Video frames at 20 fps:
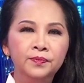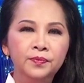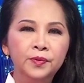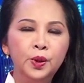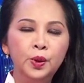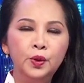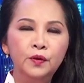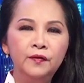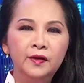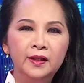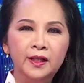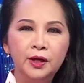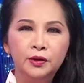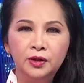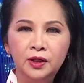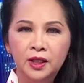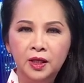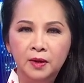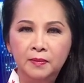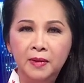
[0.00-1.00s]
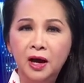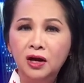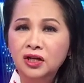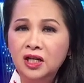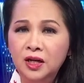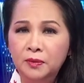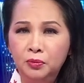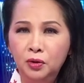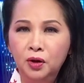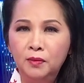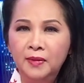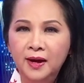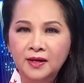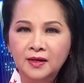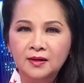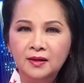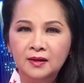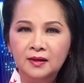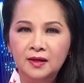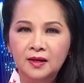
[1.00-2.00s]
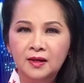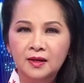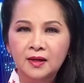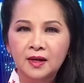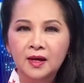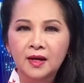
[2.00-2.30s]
Thưa quý vị, theo như tờ báo Diplomat đưa tin,